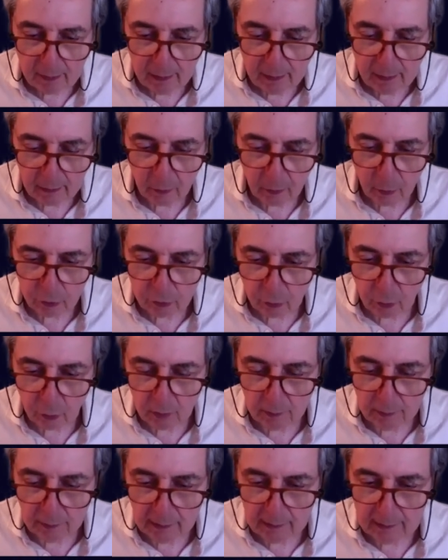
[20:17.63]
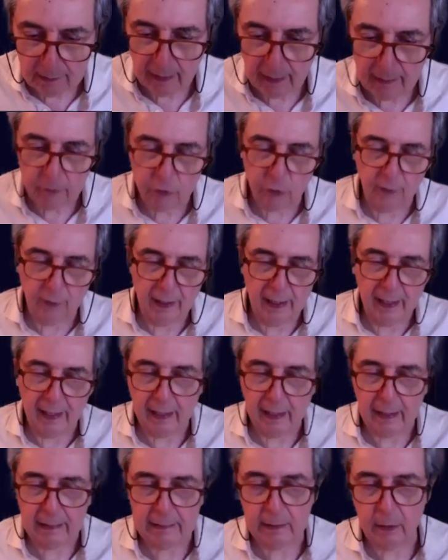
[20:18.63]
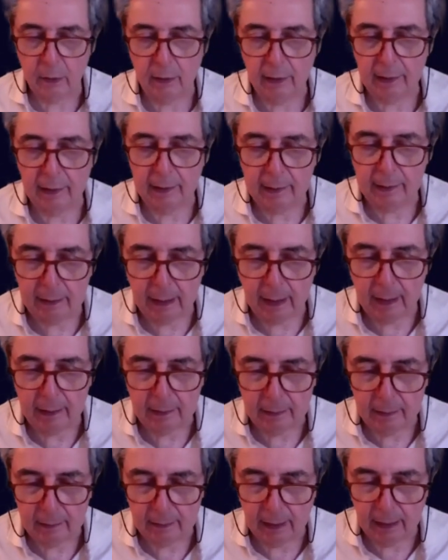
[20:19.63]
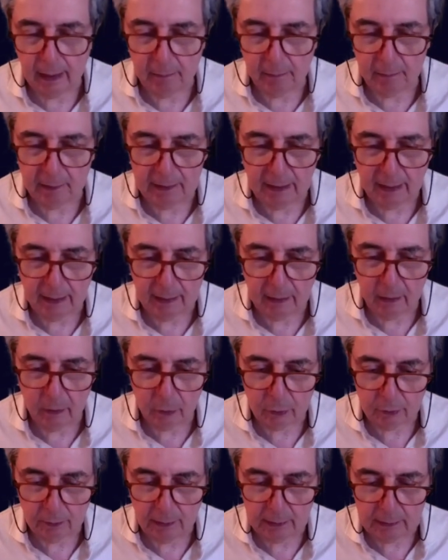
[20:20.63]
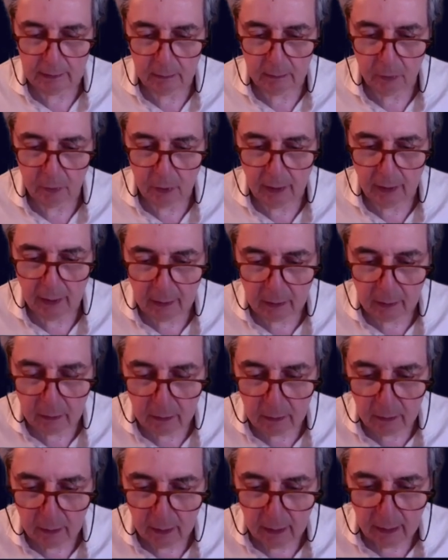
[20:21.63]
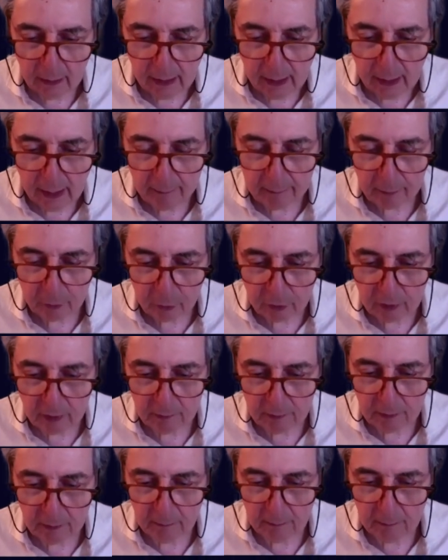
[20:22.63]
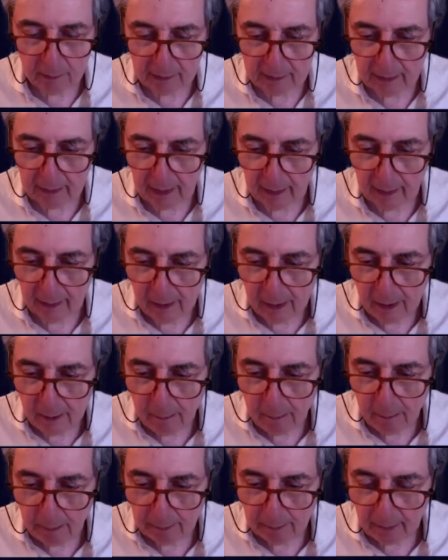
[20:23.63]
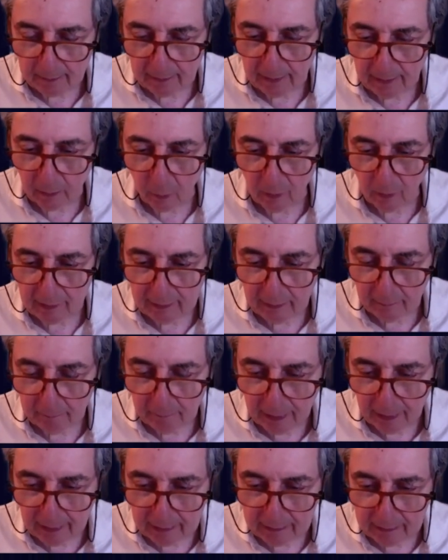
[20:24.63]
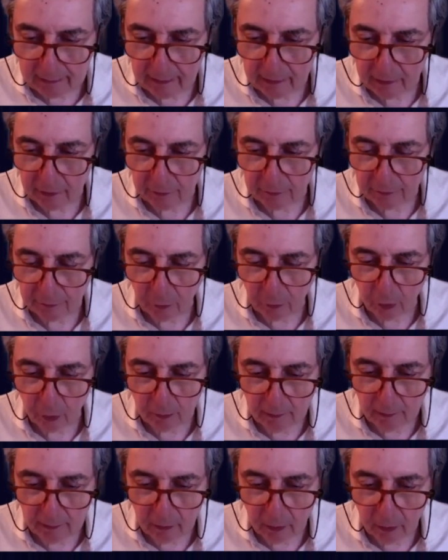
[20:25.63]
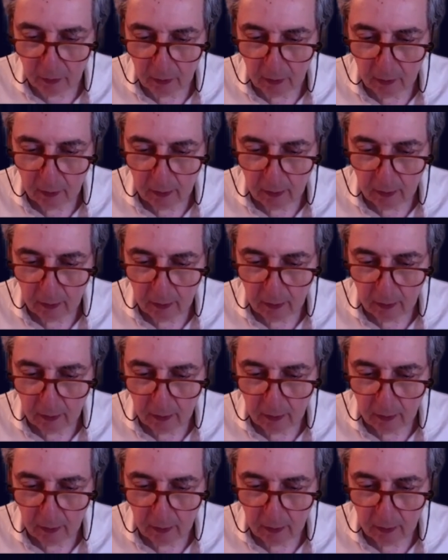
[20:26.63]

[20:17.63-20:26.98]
La costruibilità, cioè la razionalità dell'abitare uno spazio moderno è possibile perché da qualche parte si formano,